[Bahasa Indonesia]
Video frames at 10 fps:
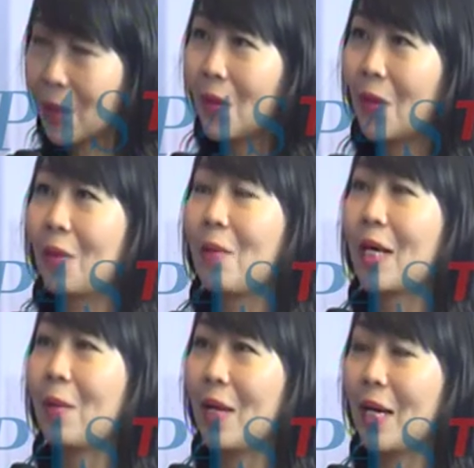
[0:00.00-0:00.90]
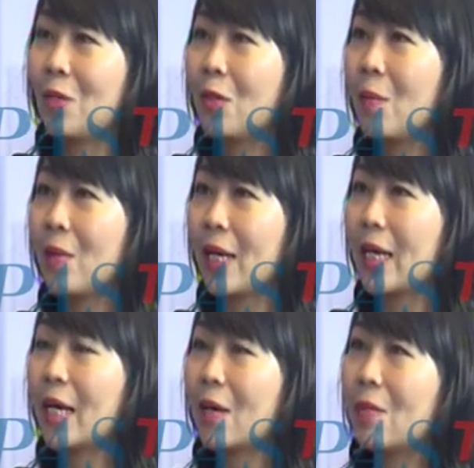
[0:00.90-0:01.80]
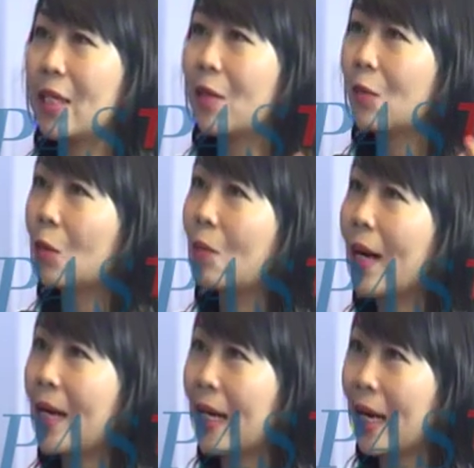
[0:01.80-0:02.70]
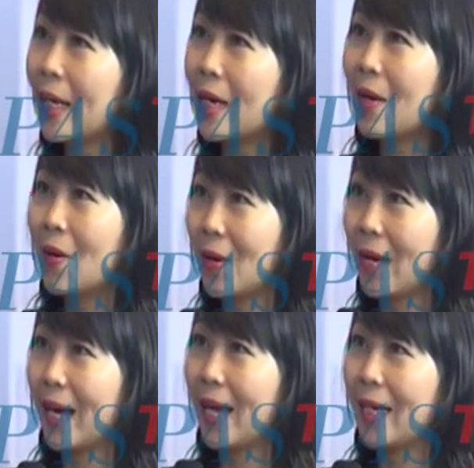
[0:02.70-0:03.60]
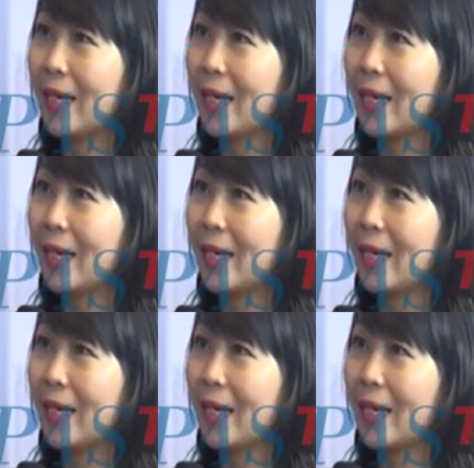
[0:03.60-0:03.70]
betul, ya? bagaimana juga mereka akan belajar untuk menghargai orang lain.